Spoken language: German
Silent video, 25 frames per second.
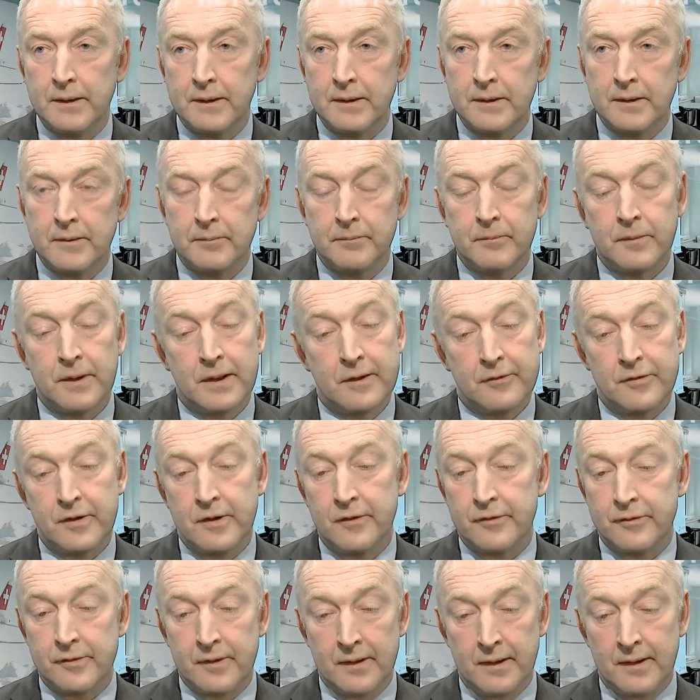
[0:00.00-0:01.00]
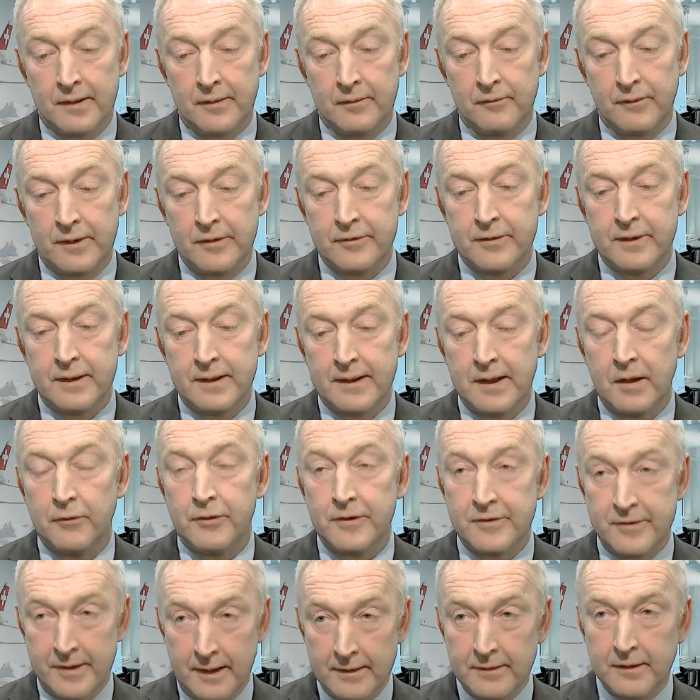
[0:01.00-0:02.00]
Ähm, es ist ein wesentlich
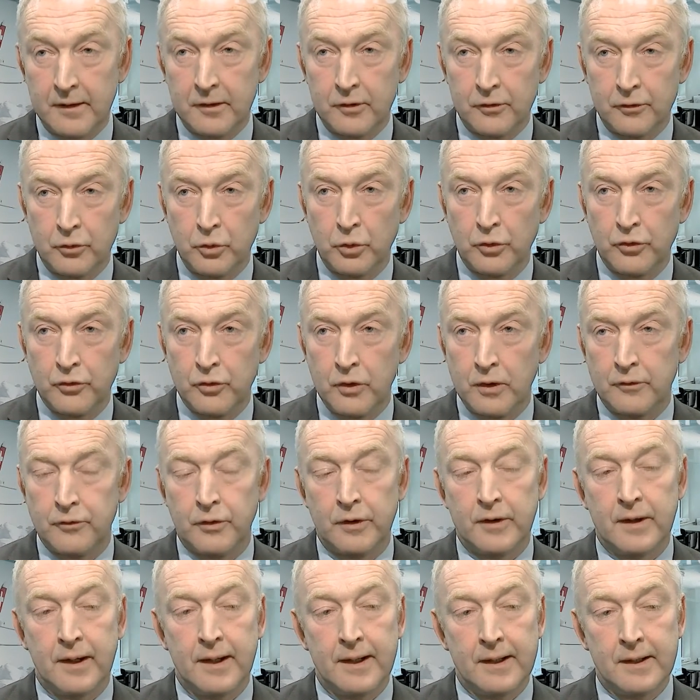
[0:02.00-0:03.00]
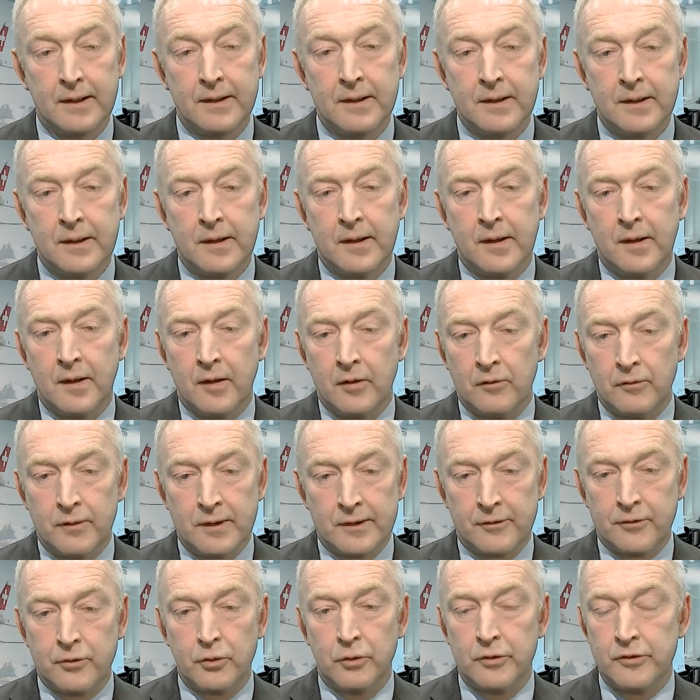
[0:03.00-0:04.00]
effizienteres Flugzeug. Von daher
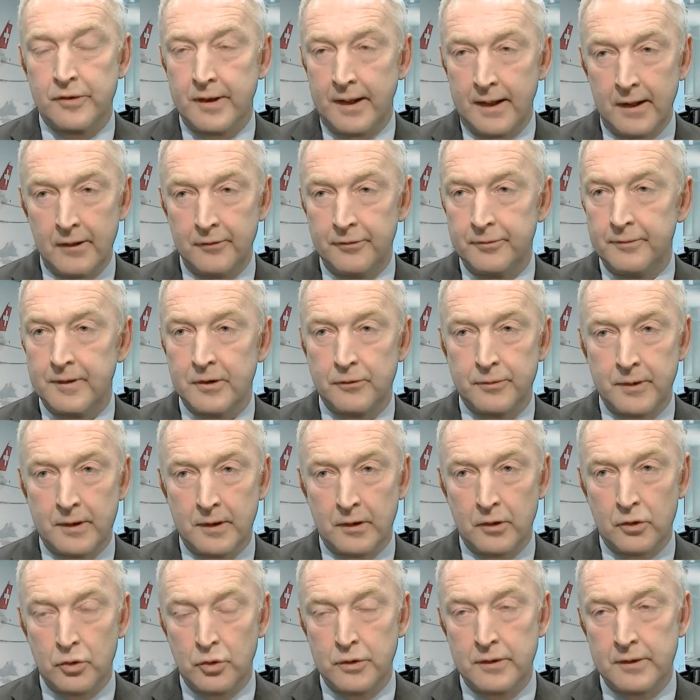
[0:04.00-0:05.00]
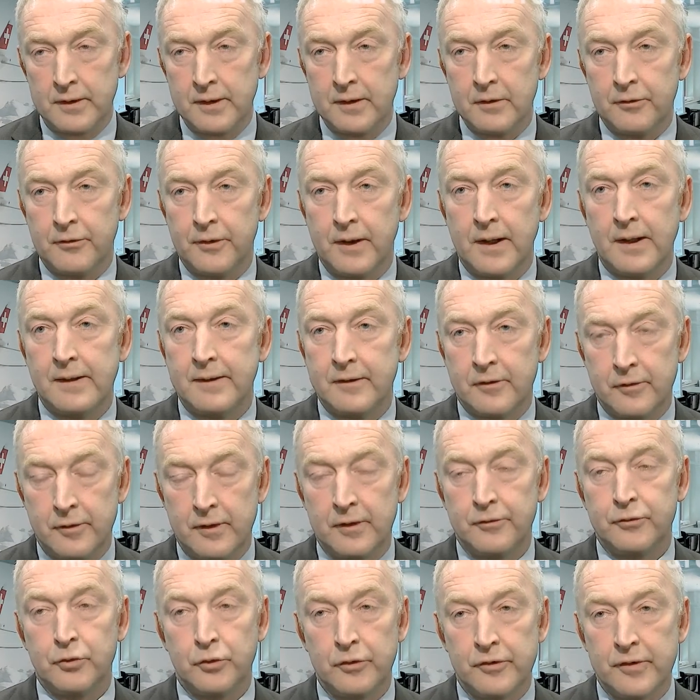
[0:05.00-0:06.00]
wird es uns helfen, es wird den Kunden gefallen, es
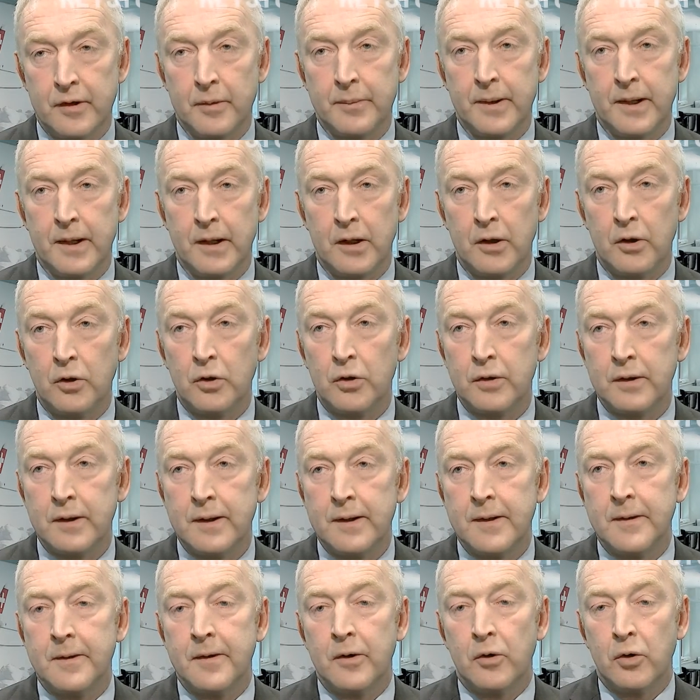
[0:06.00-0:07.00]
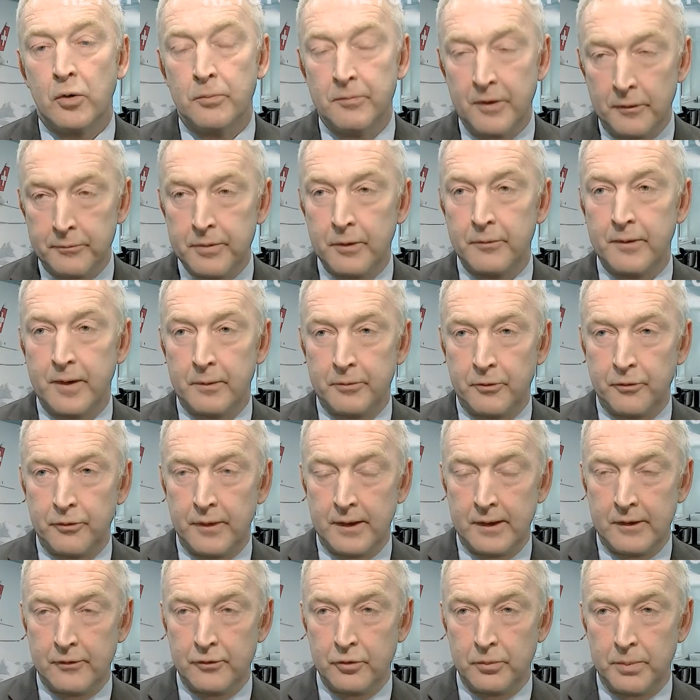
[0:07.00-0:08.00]
hilft uns aber auch, um
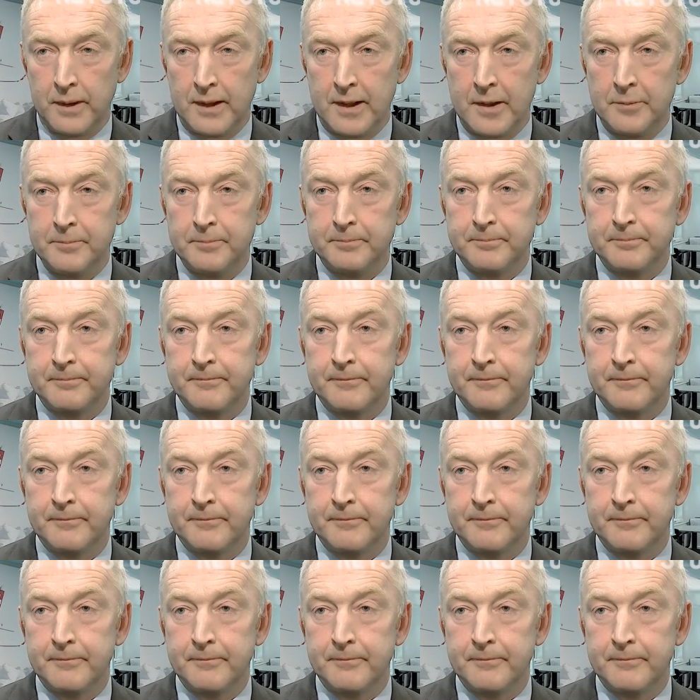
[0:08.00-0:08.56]
wettbewerbsfähig zu bleiben.